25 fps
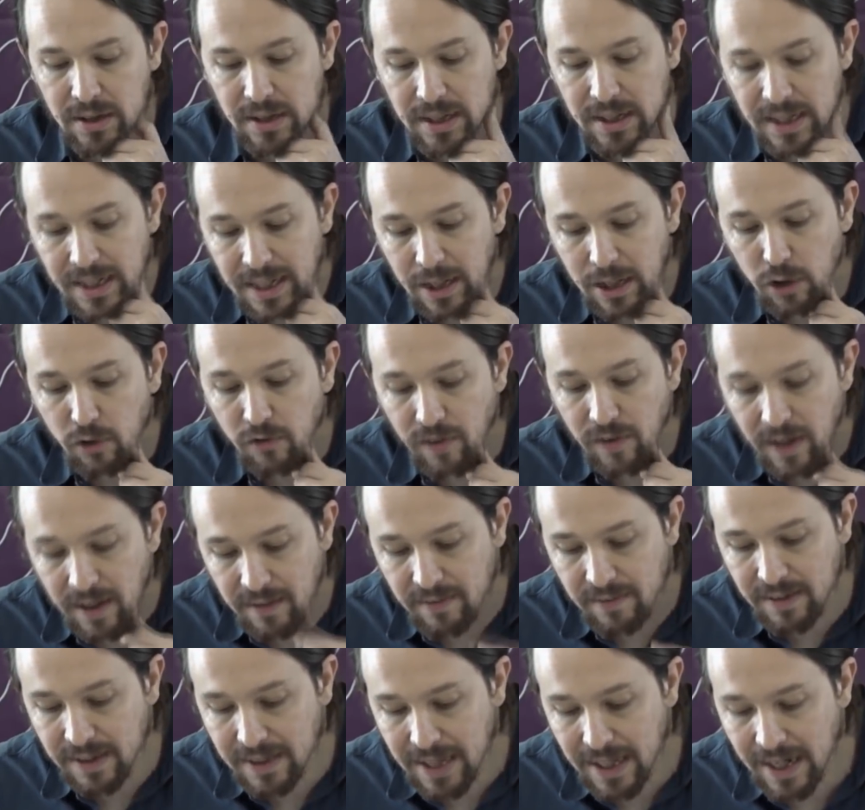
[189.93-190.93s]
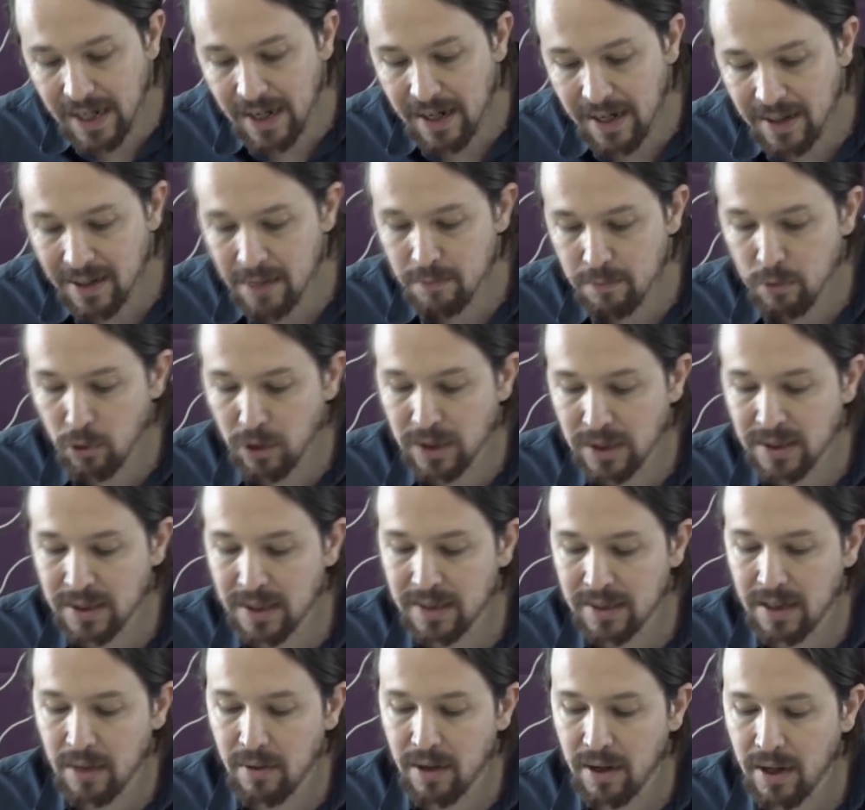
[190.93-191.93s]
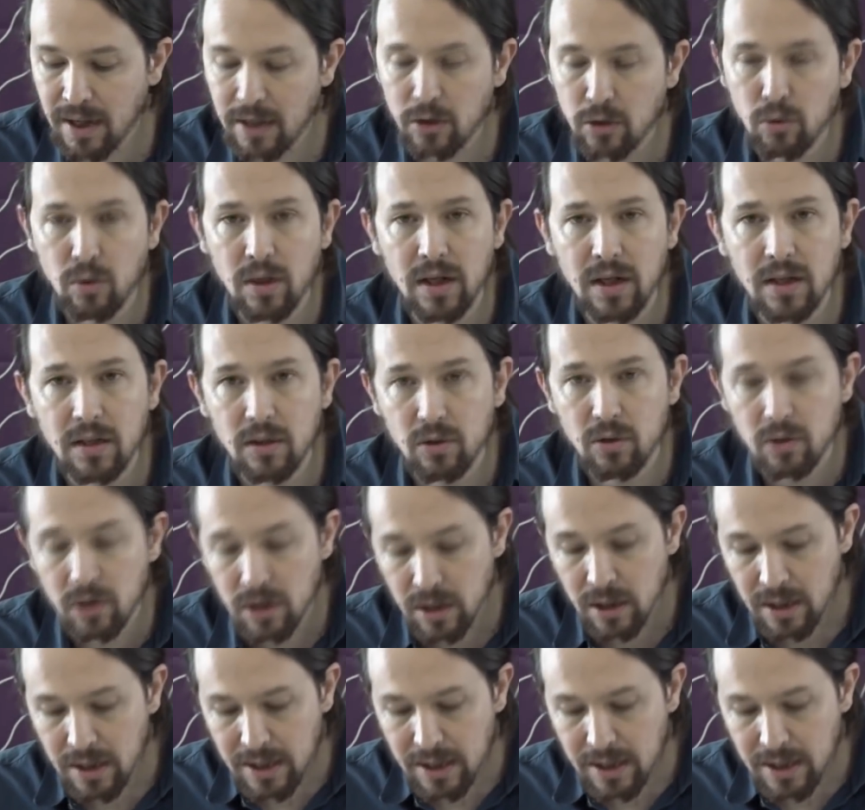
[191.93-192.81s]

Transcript: Y quiero felicitar al equipo que está trabajando en ello,